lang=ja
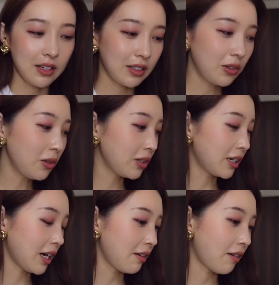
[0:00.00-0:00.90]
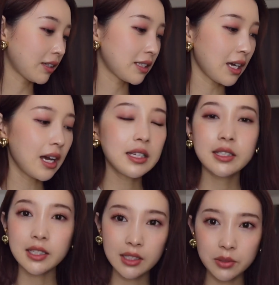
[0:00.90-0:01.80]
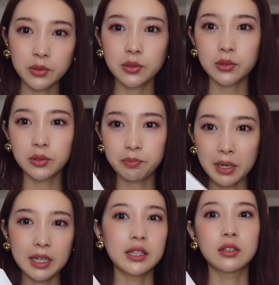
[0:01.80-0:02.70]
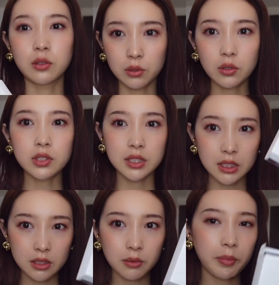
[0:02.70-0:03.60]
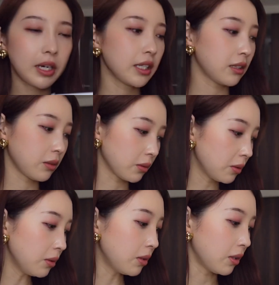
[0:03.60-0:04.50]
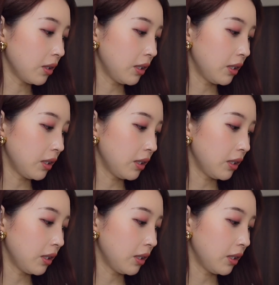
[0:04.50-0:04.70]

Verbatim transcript: 今回は私アイシャドウパレットとチークパレットと